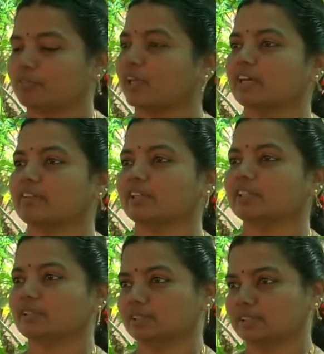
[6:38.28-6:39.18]
விதை
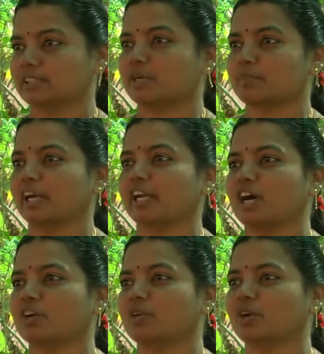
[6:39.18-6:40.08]
வந்து அந்த ஜெர்மினேட்
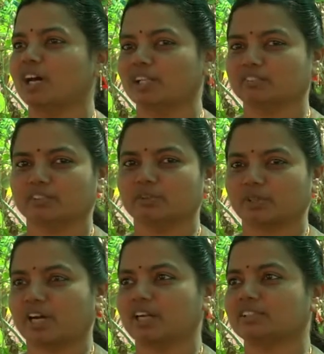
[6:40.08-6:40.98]
ஆகணும்னா அதுக்கு வந்து
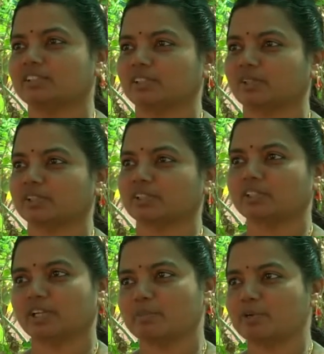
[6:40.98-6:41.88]
ஒரு காலத்திட்டம்
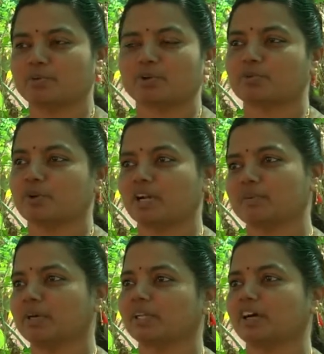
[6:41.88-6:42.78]
இருக்குது எப்படியும் ஒரு
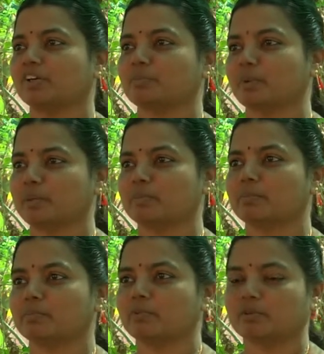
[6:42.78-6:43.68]
வாரமாவது ஆகும்
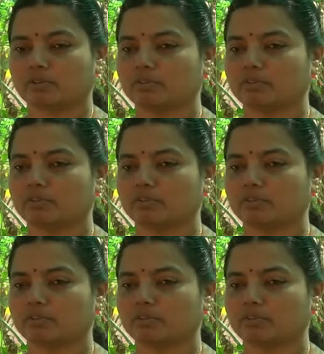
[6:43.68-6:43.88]
மினிமம் ஒரு